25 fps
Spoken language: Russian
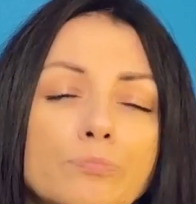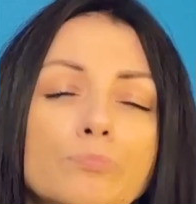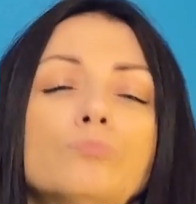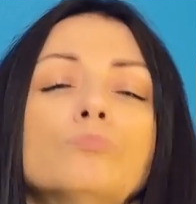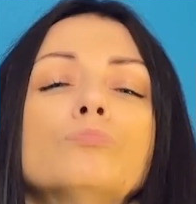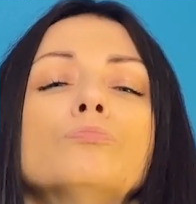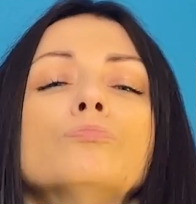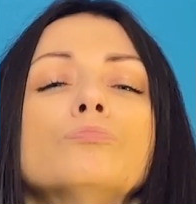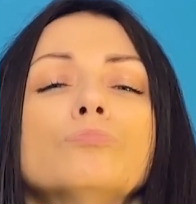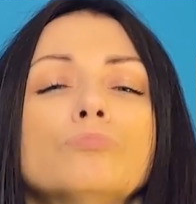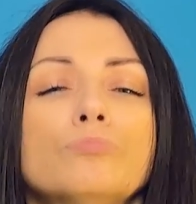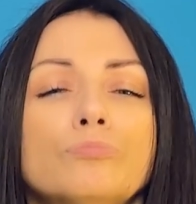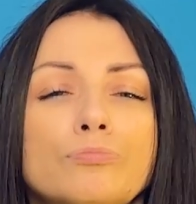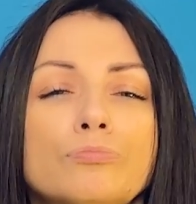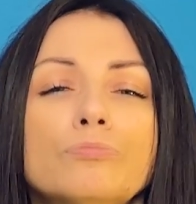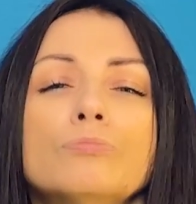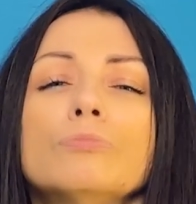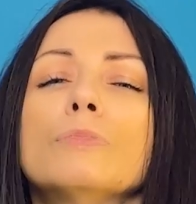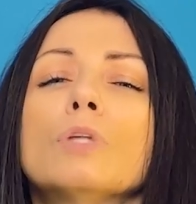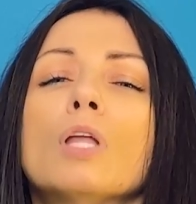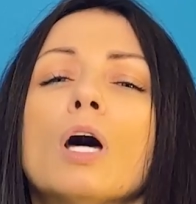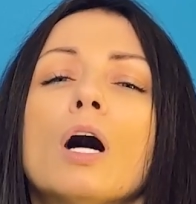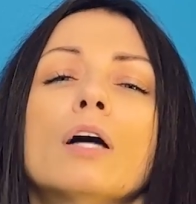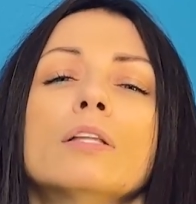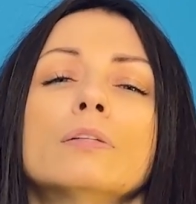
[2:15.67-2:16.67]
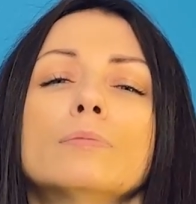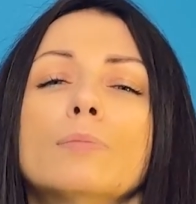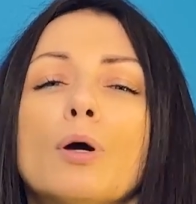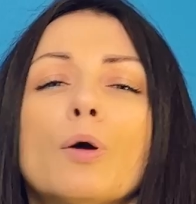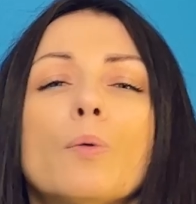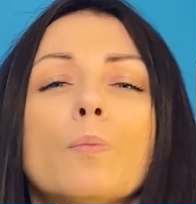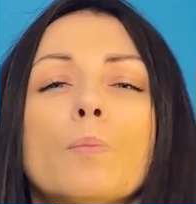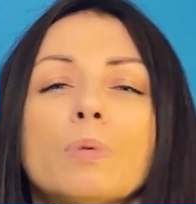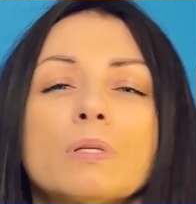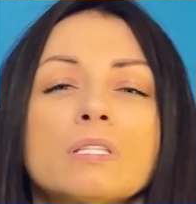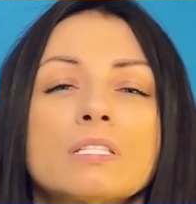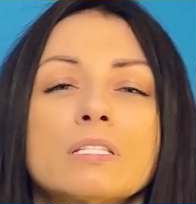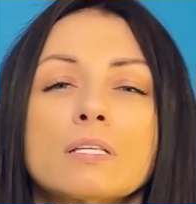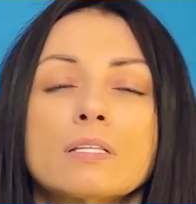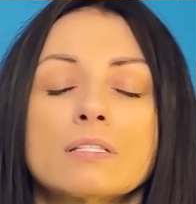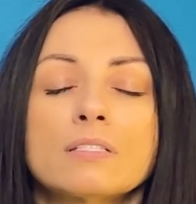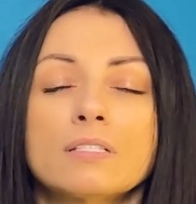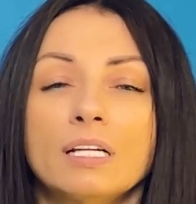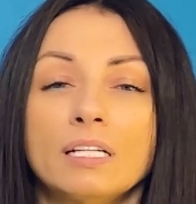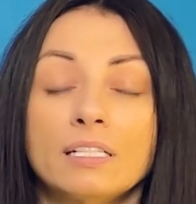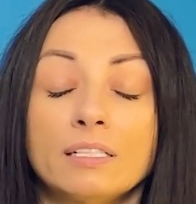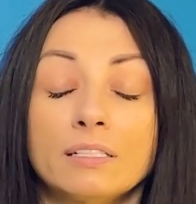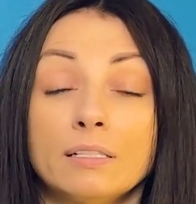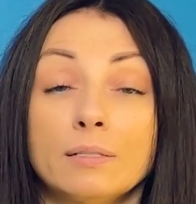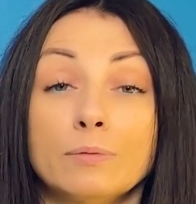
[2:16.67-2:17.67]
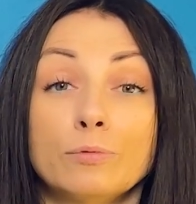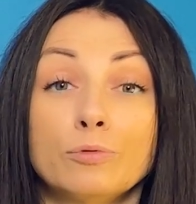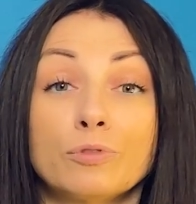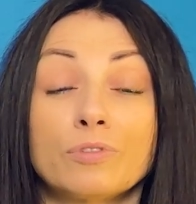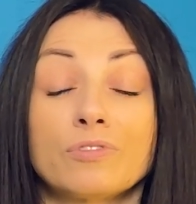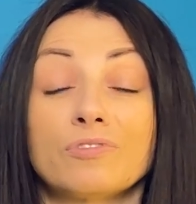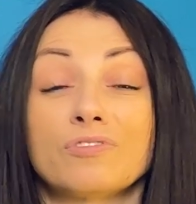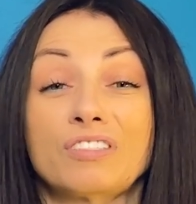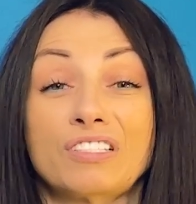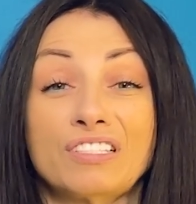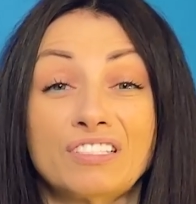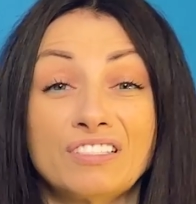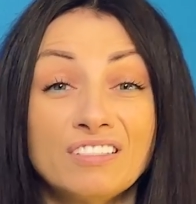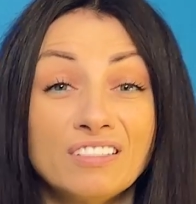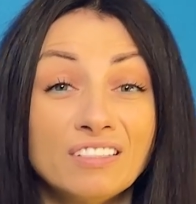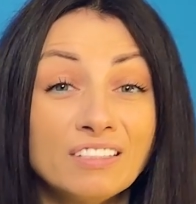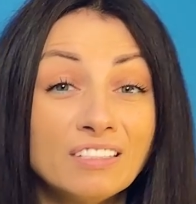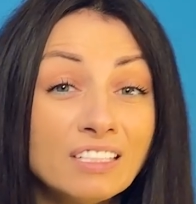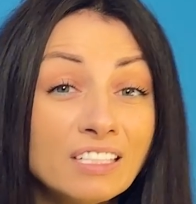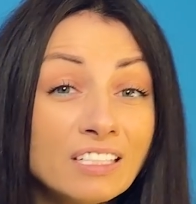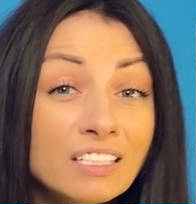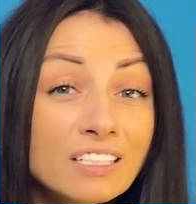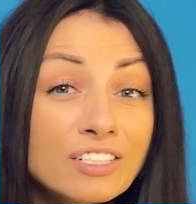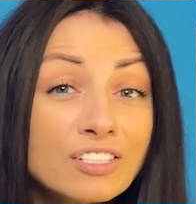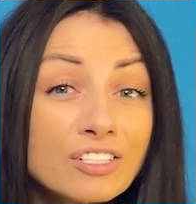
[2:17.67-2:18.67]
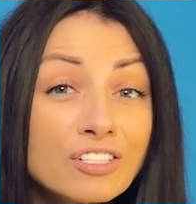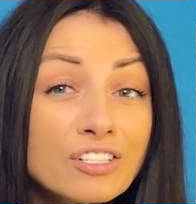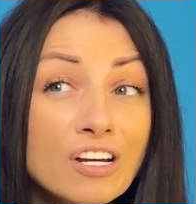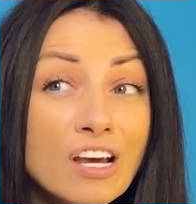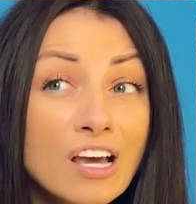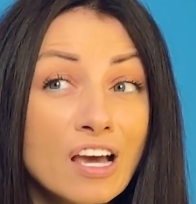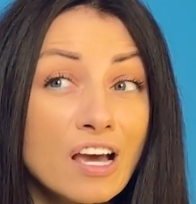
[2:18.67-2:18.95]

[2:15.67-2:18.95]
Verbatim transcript: угу, да, на моем подсознательном уровне сидишь,